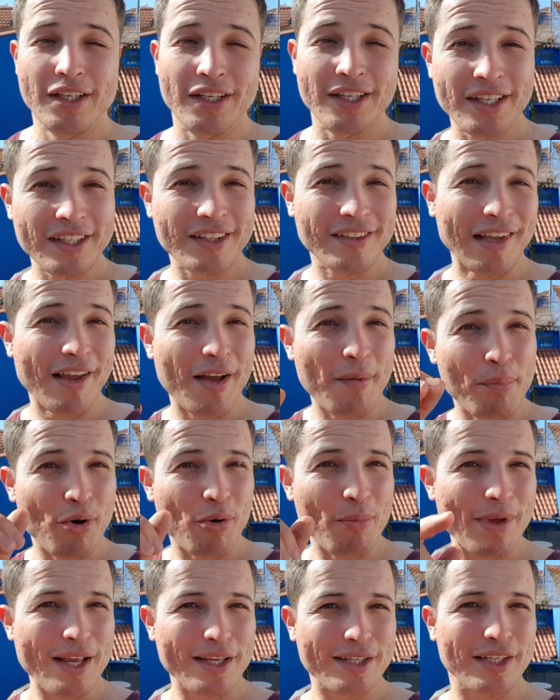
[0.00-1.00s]
E tem a
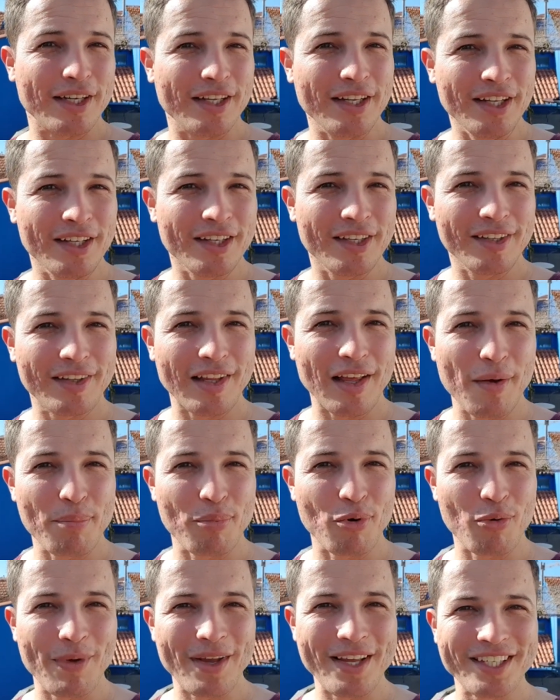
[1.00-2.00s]
promessa, né? Tem a
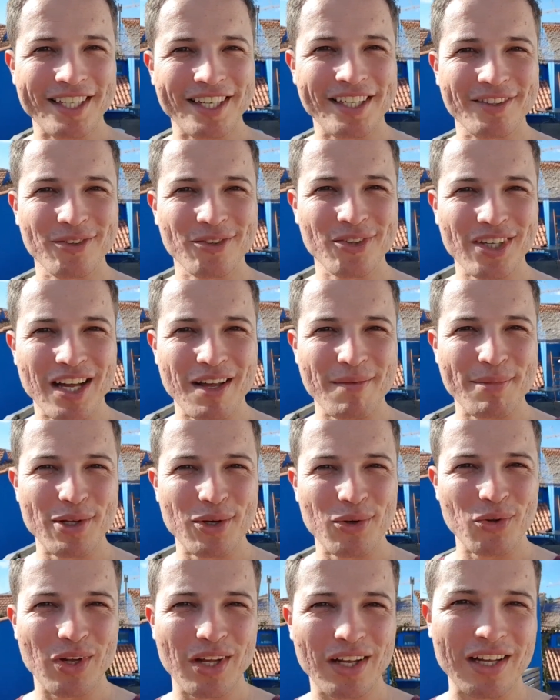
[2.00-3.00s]
promessa aí do
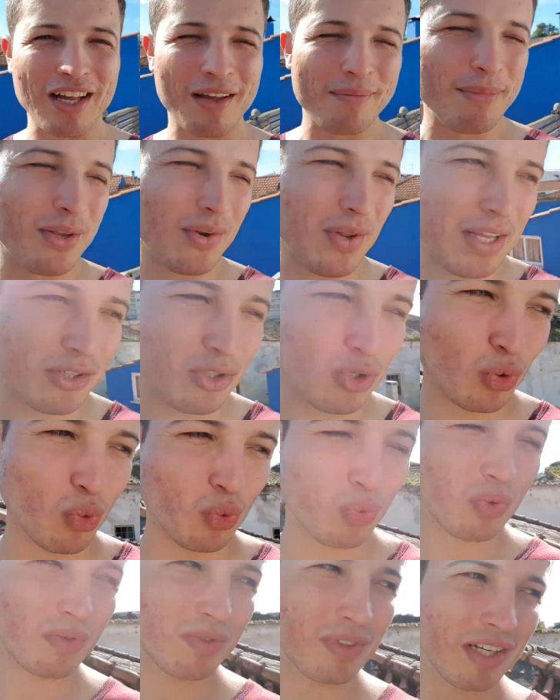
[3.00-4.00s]
cabelo, cabelo
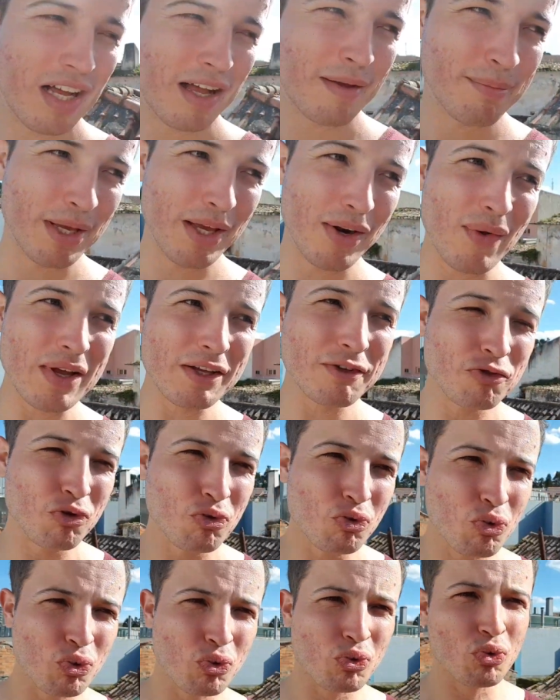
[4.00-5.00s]
azul. Cabelo
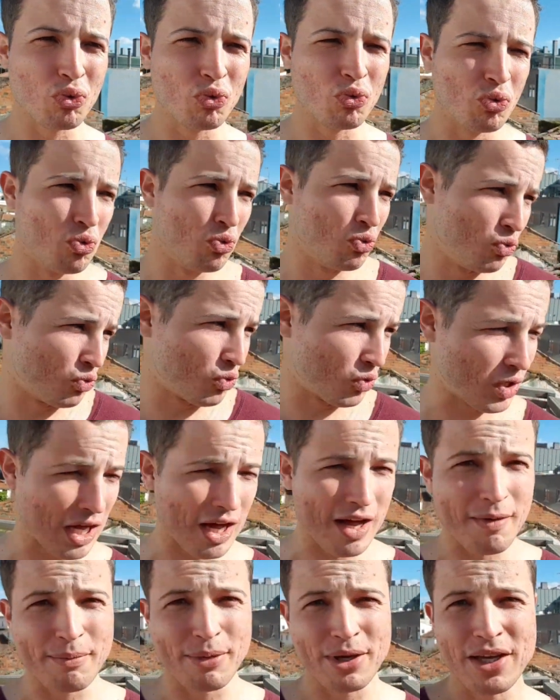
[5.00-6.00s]
azul,
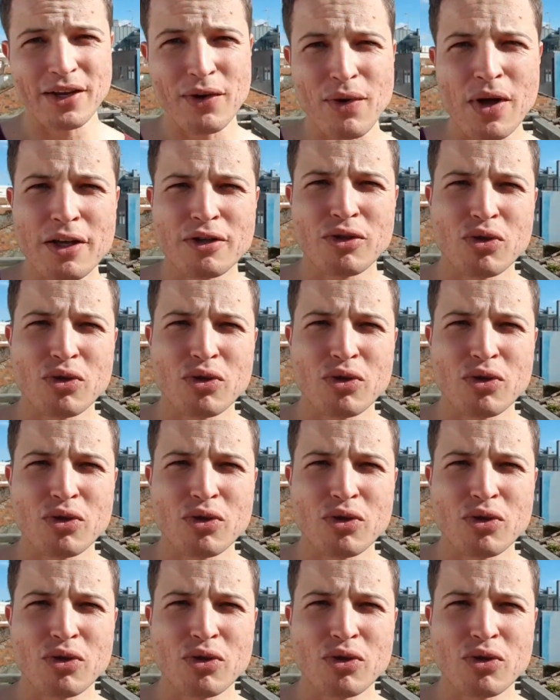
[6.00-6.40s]
cabelo